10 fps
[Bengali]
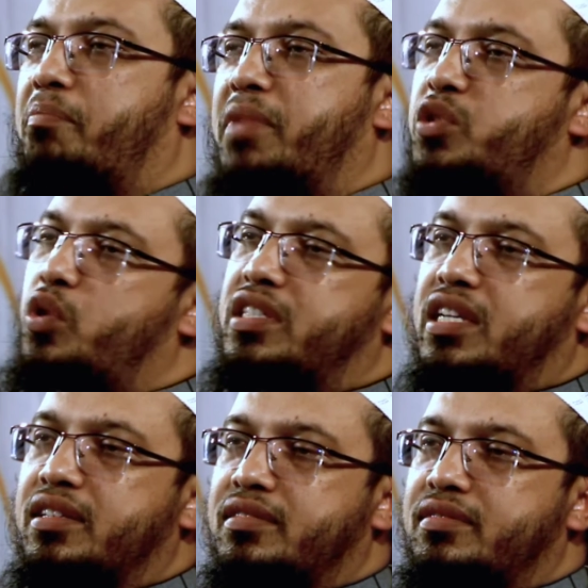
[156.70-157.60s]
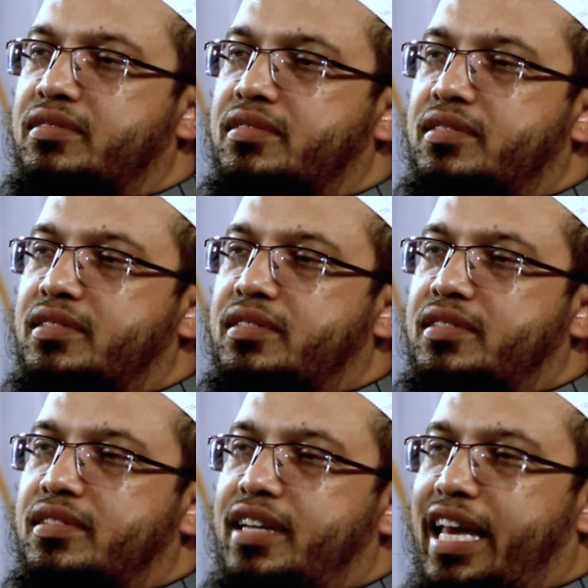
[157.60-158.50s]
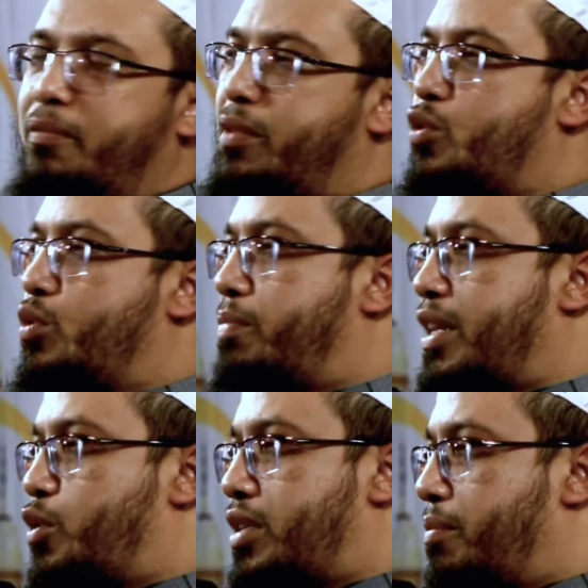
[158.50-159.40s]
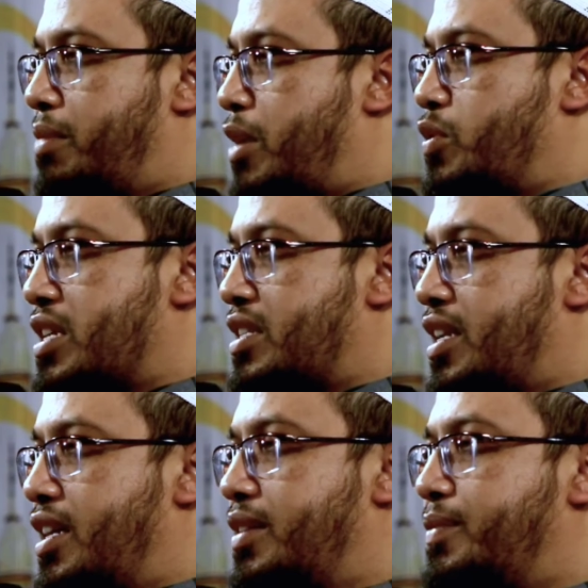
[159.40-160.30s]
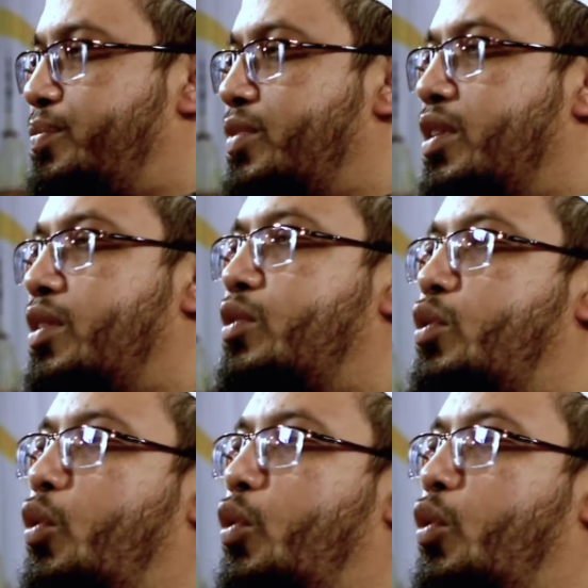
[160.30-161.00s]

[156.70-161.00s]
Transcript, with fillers: লাভ নাই চলে যান এরকম কিছু বাদর টাইপের মানুষ আছে না তো